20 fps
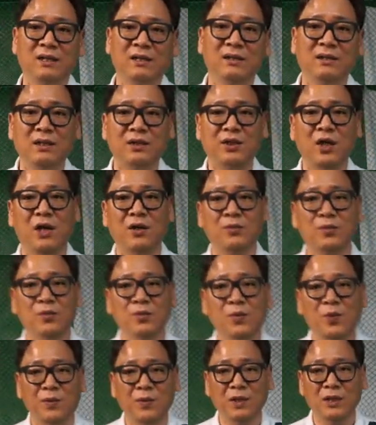근데 대부분
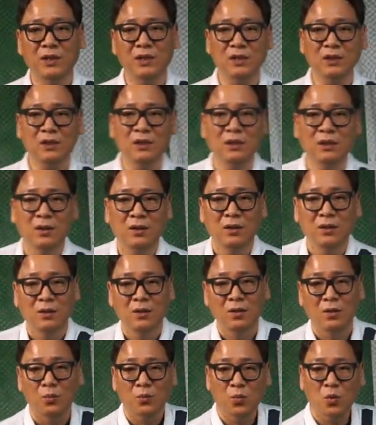보면은
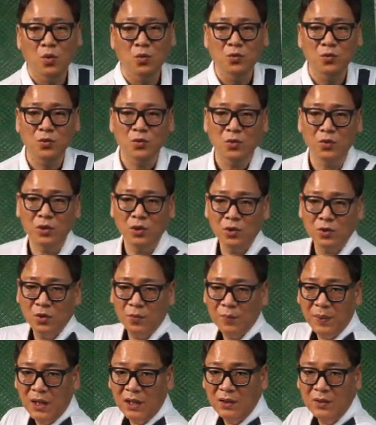몸을
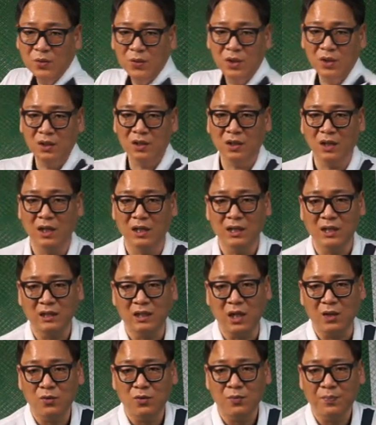올리고 팔을 올리는 게 아니라
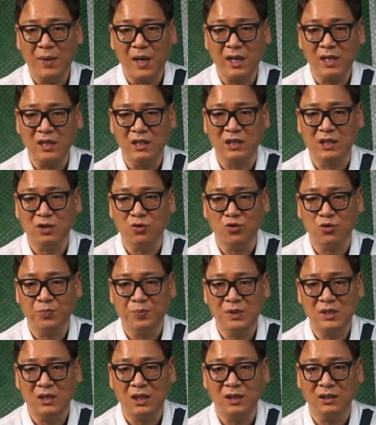대부분 팔을 이렇게 쭉
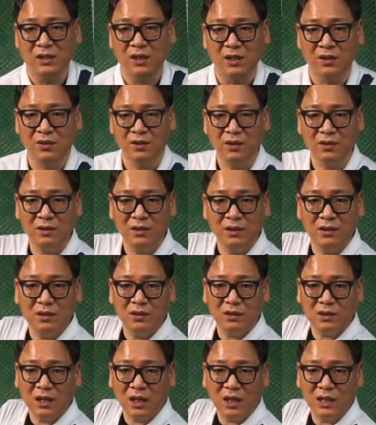핀 상태에서
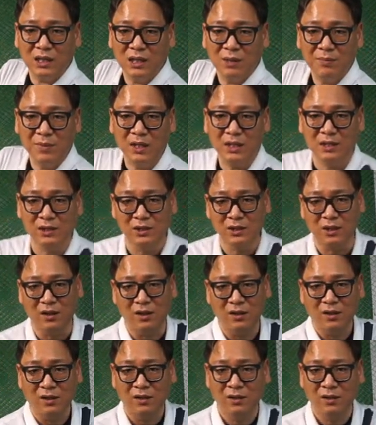이렇게 간단 말이죠.